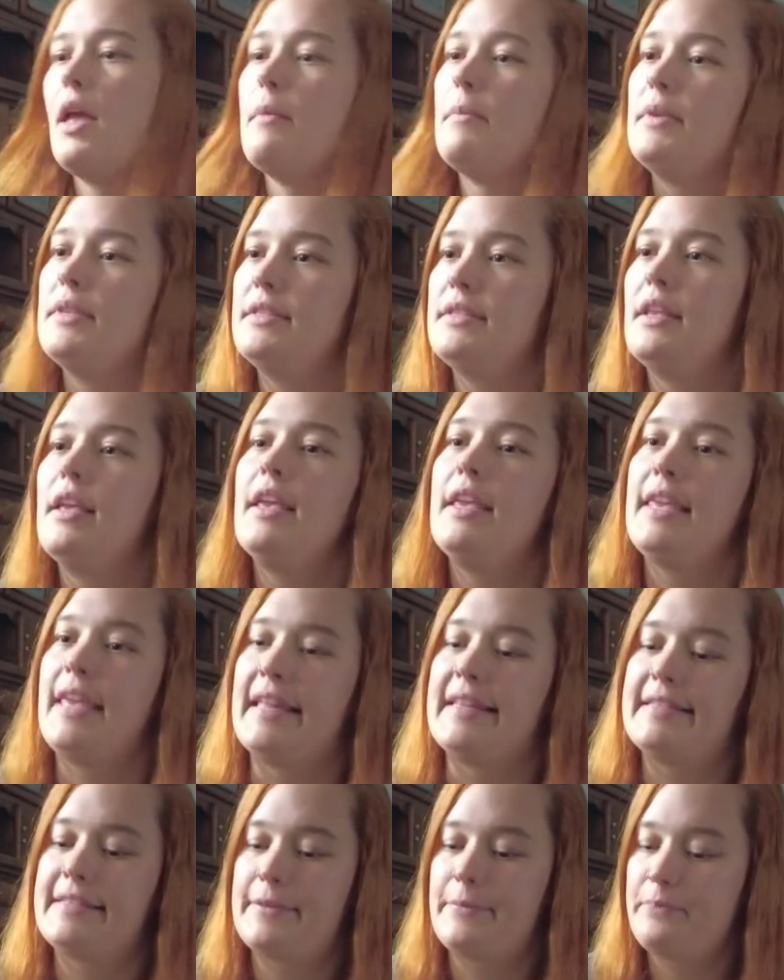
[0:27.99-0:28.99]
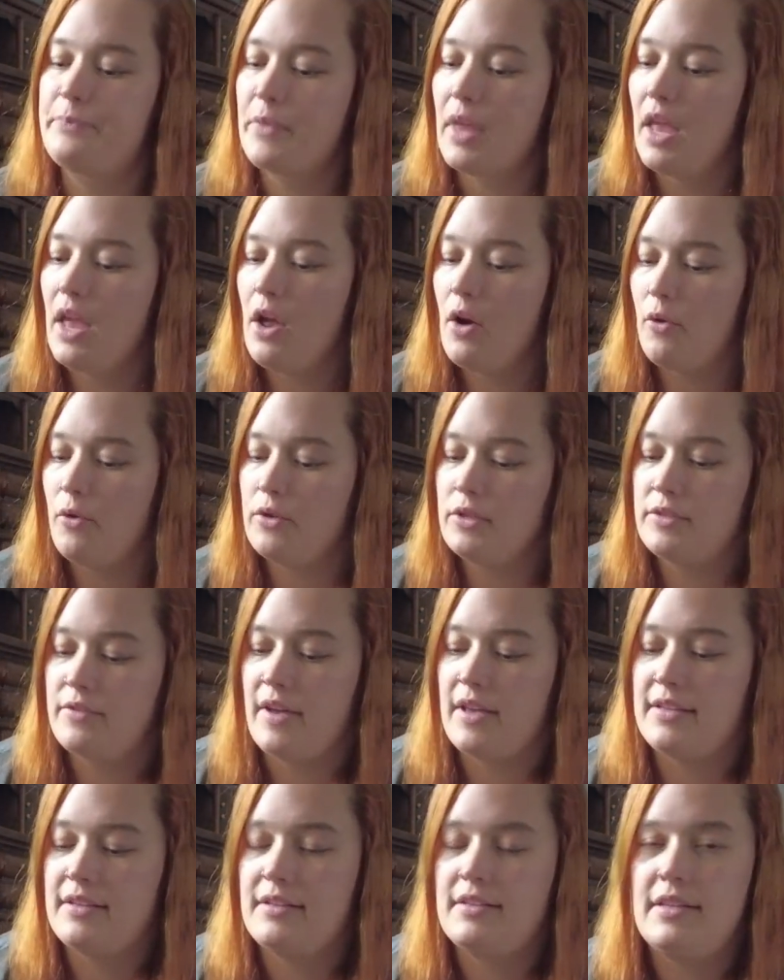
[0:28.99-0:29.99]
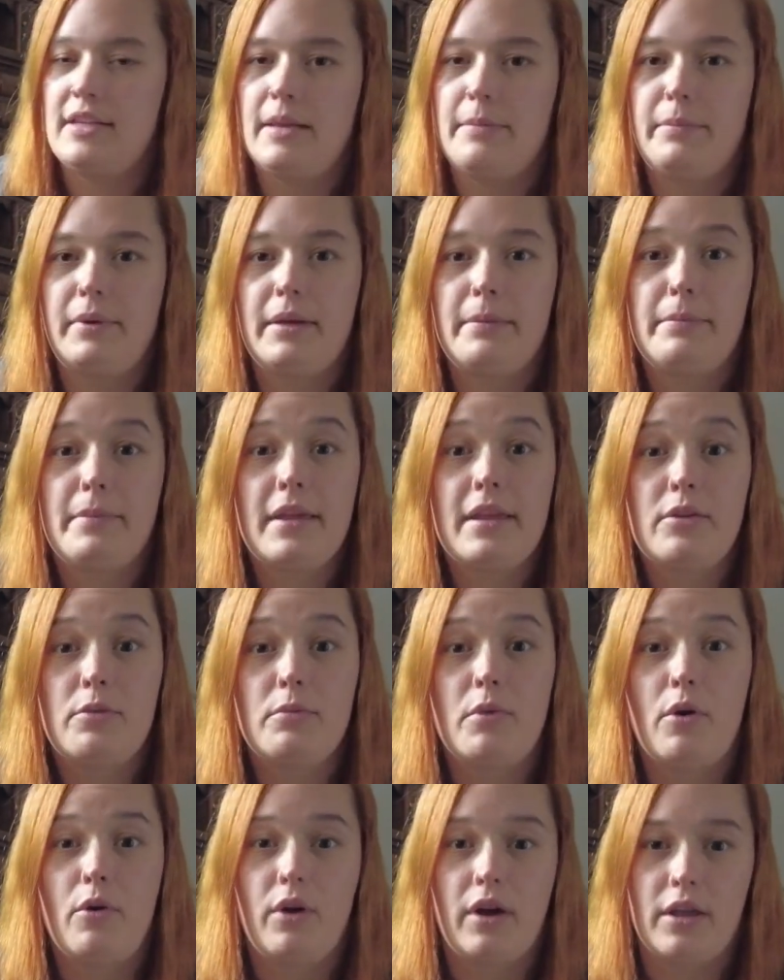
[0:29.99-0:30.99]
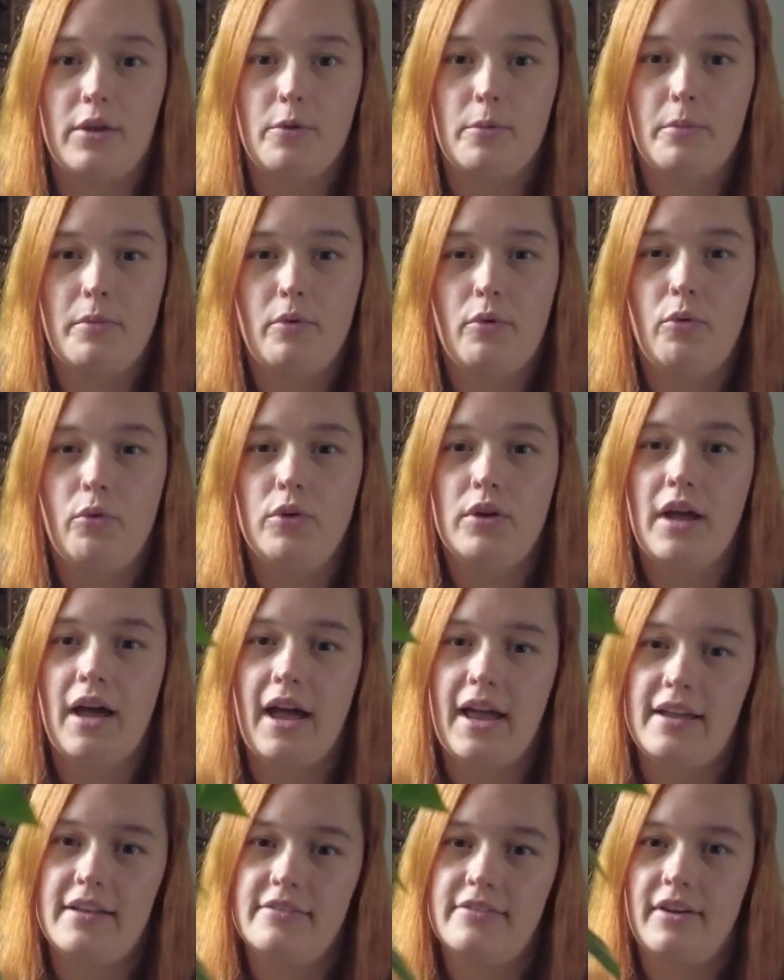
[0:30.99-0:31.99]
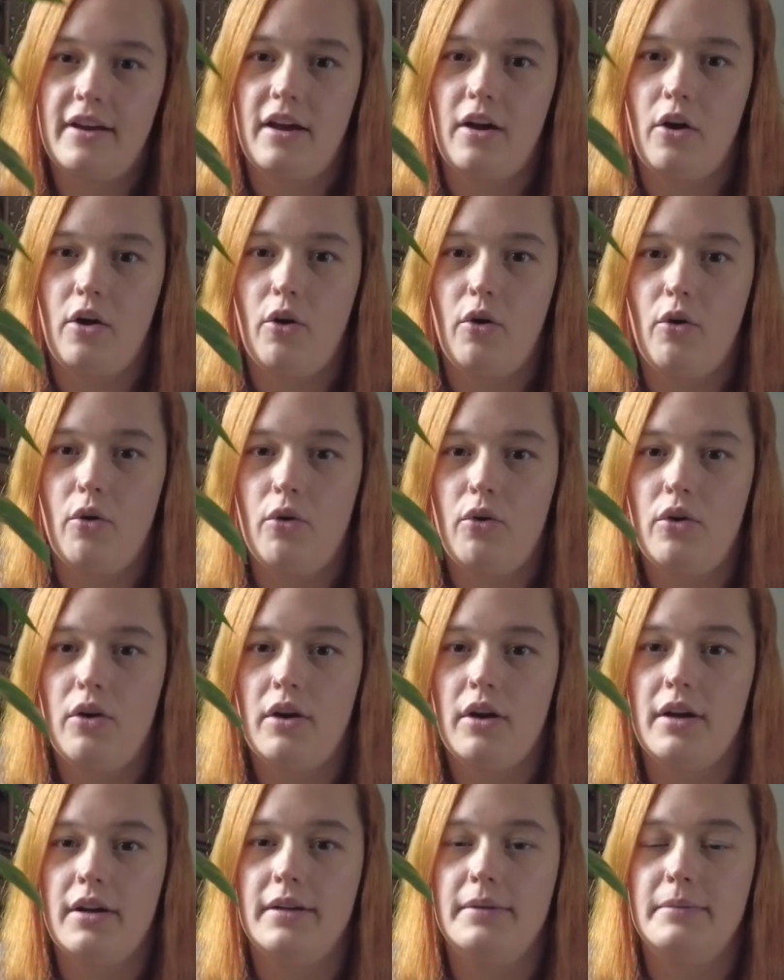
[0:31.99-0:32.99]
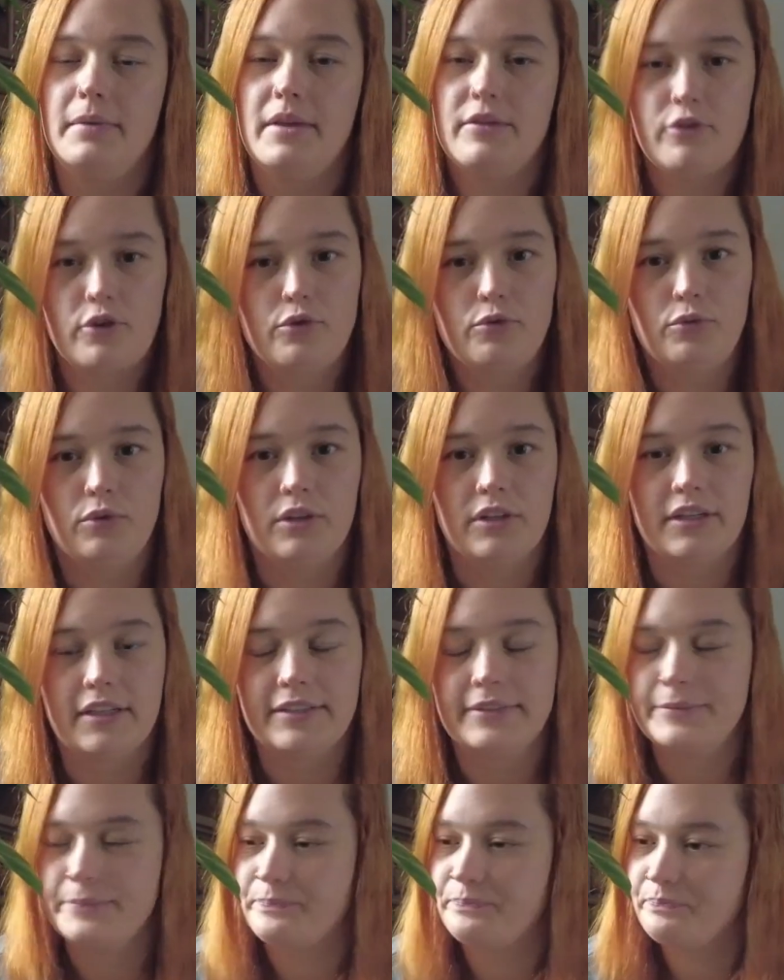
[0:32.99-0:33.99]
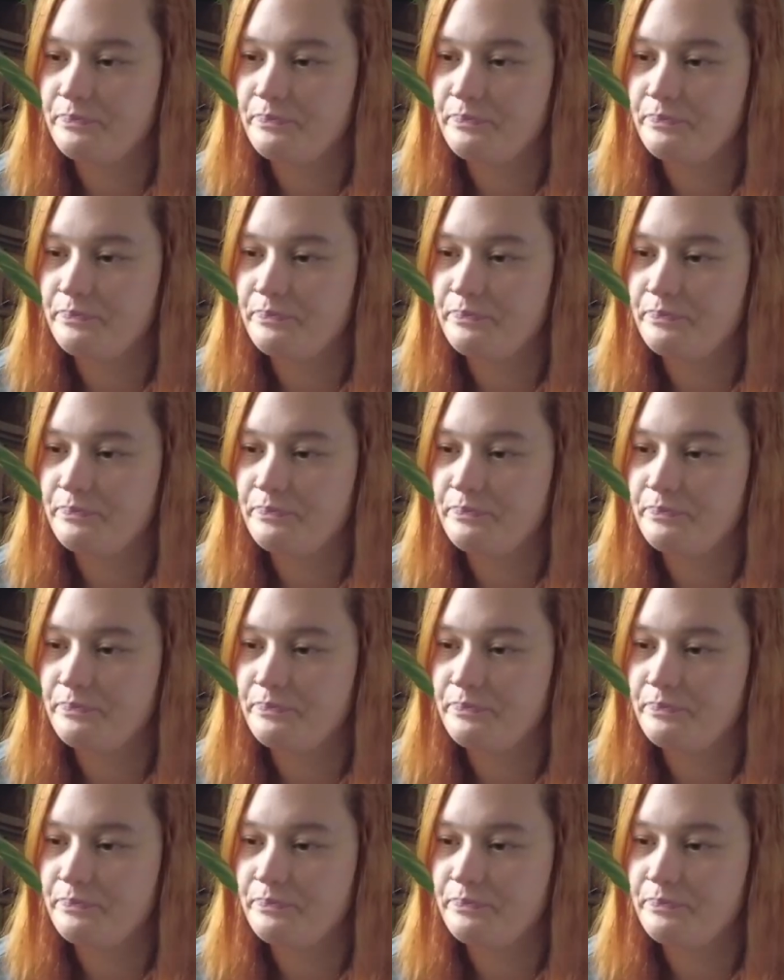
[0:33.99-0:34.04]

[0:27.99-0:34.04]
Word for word: Bis jetzt. Und zwar ist das die Epripenum aureum oder einfach auch ähm, Effatute genannt.